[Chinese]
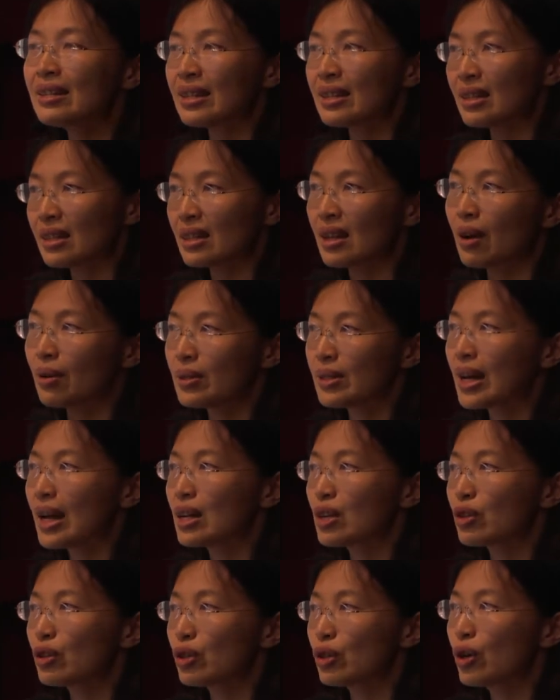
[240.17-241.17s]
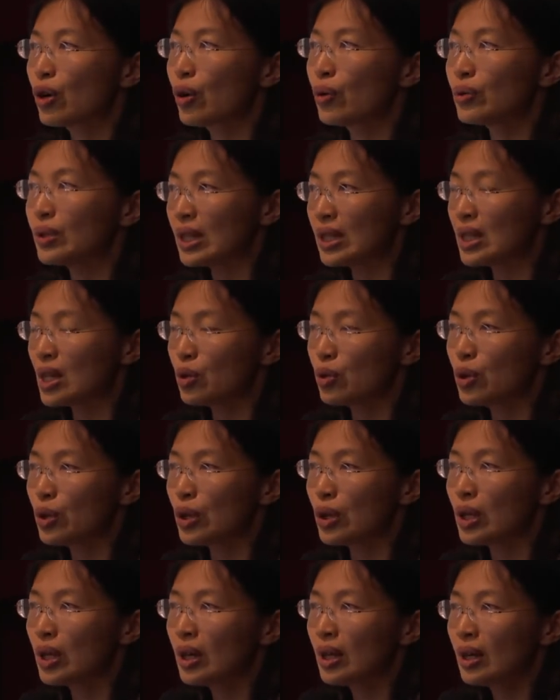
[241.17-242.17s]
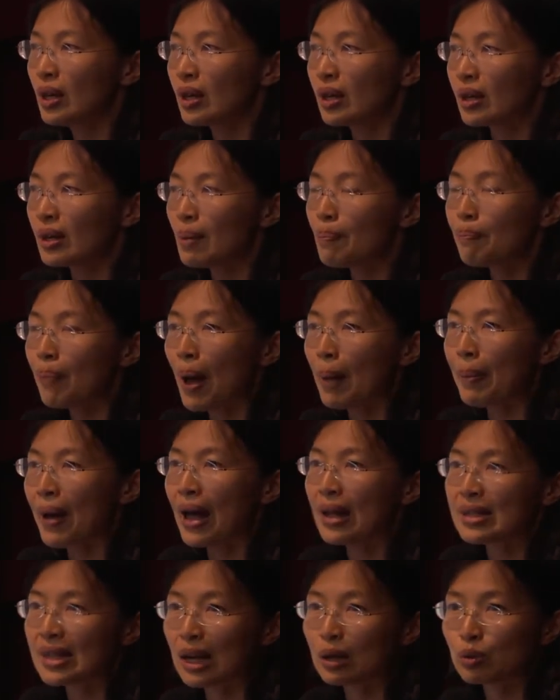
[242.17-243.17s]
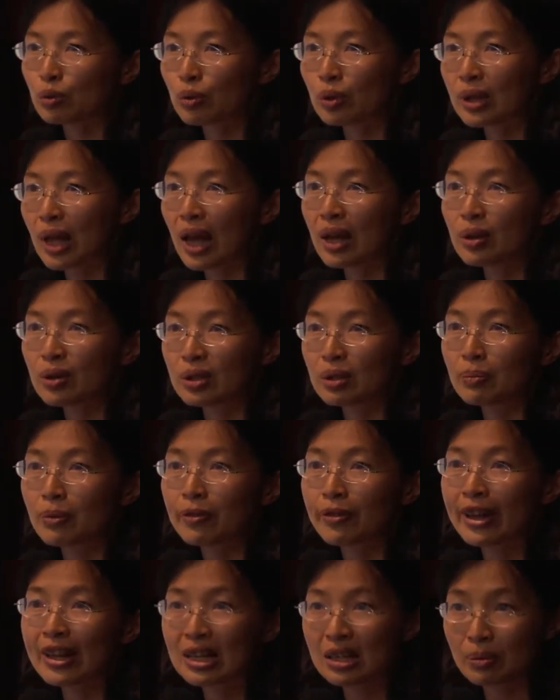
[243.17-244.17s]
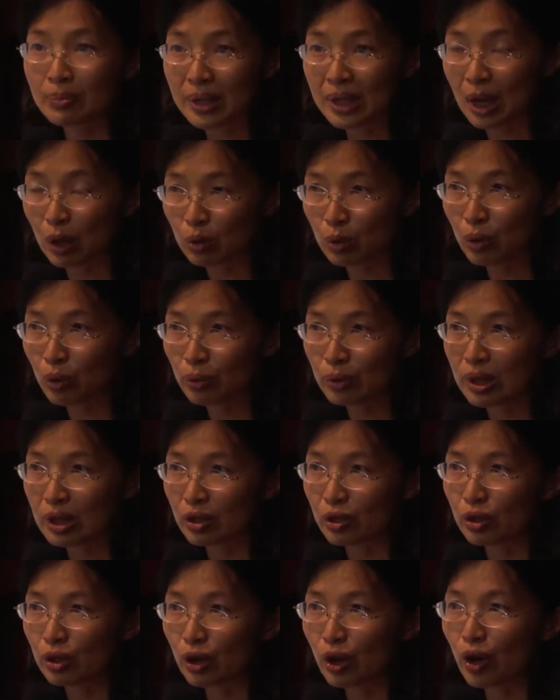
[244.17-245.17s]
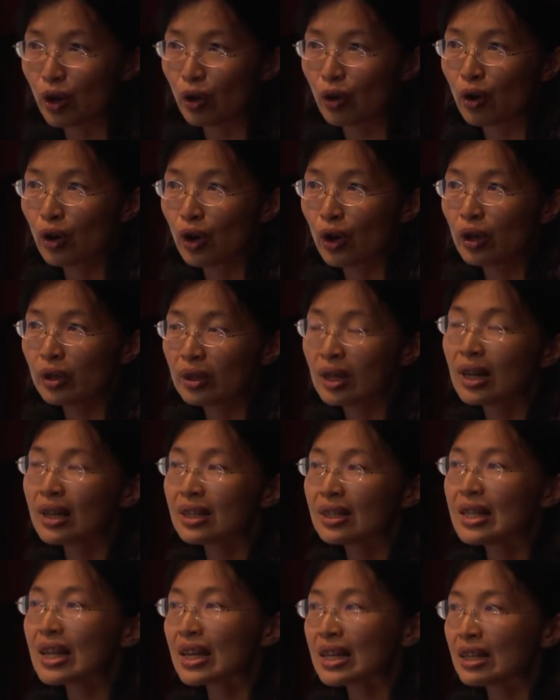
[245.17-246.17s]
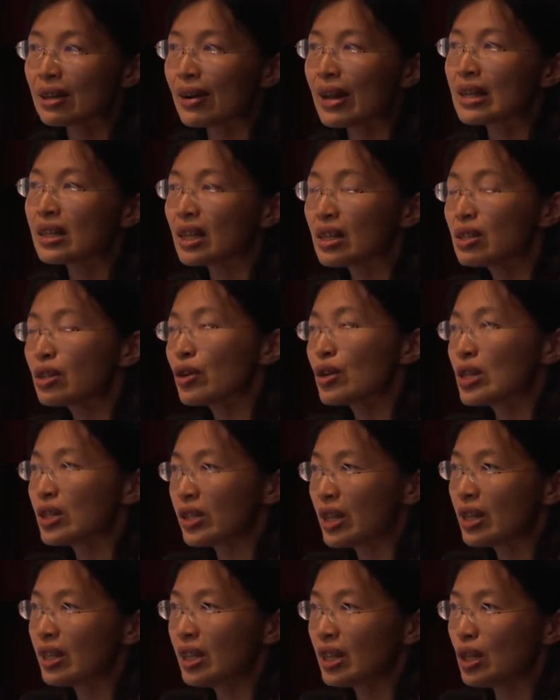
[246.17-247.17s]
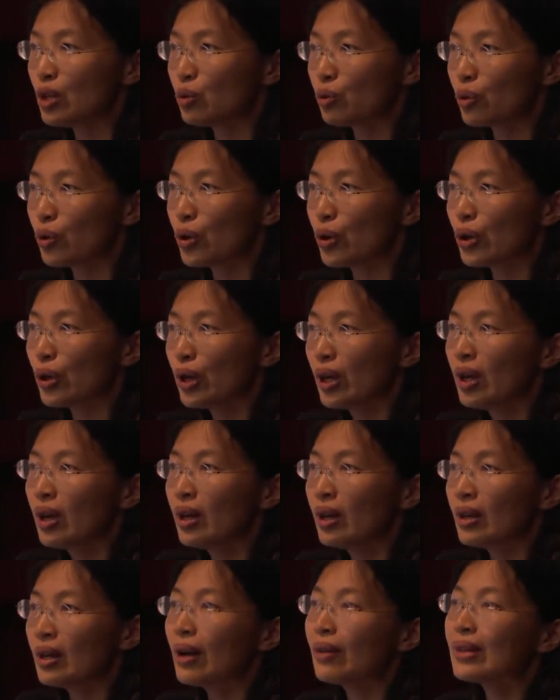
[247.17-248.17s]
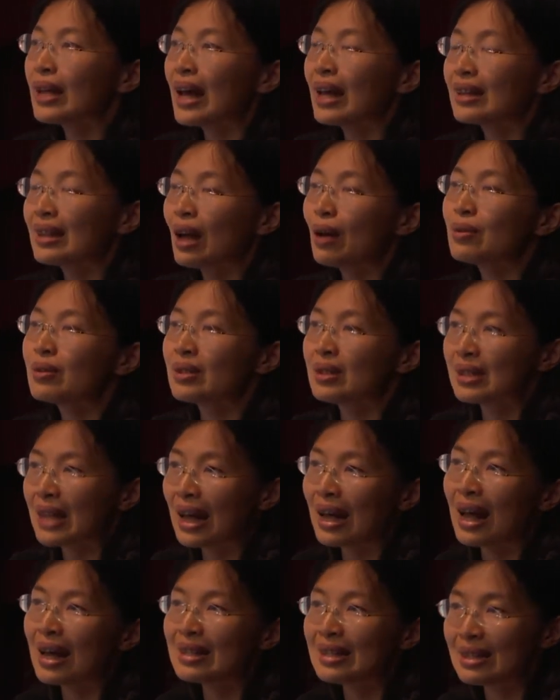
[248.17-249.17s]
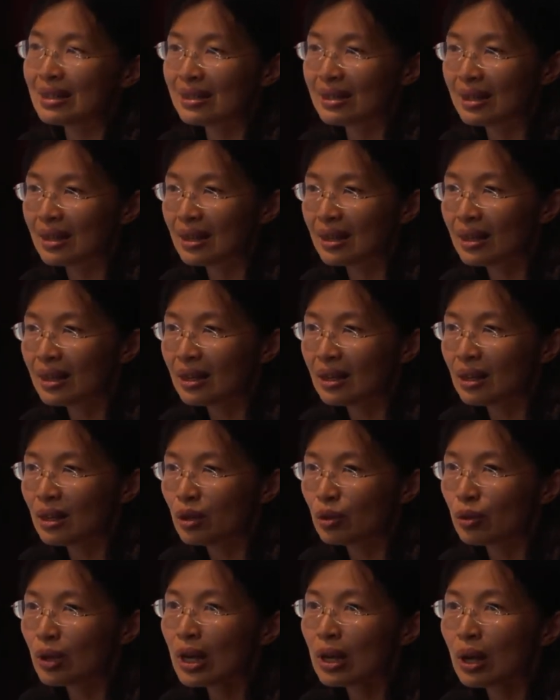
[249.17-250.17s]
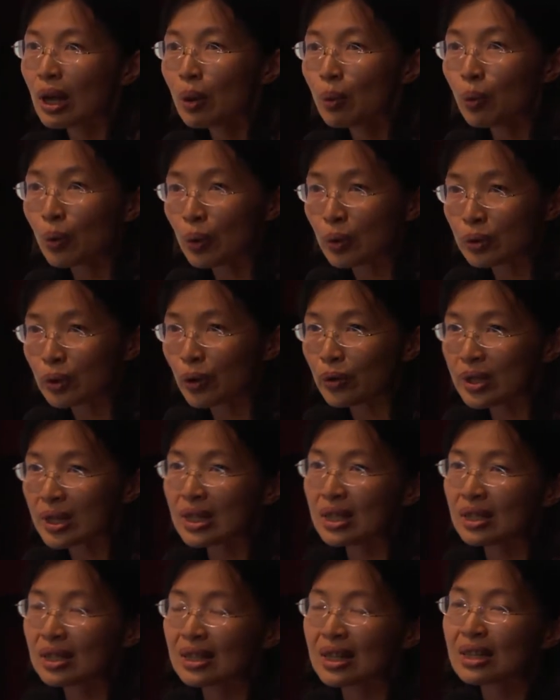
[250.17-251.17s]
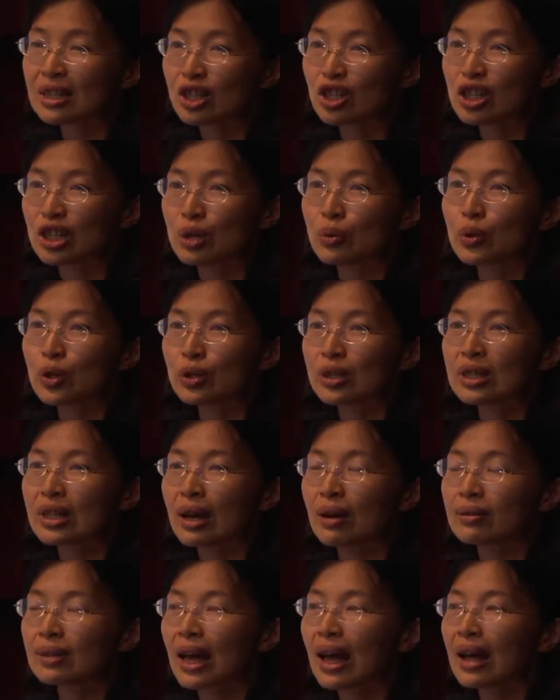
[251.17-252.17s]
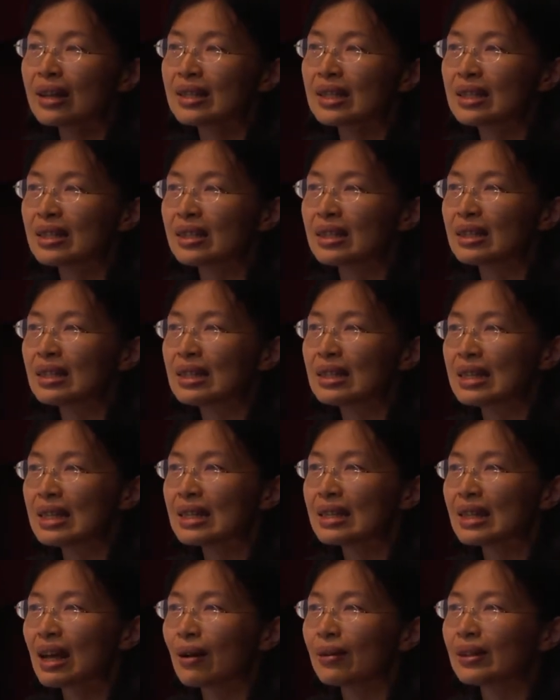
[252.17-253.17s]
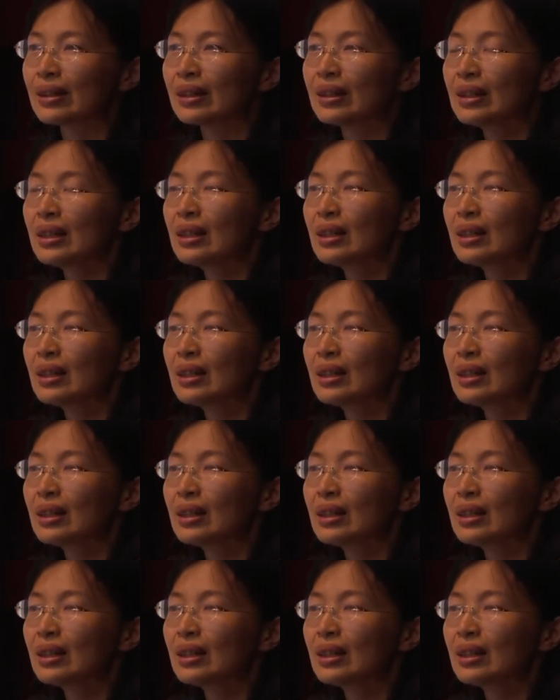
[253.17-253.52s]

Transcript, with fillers: 姐姐吵架的时候，姐姐去。跟爸爸讲说他有什么犯了什么小错误的时候，那那个小男生就很生气，说要拿刀杀他姐姐。所以，哎，我从这这个事情我就知道，他其实已经到了，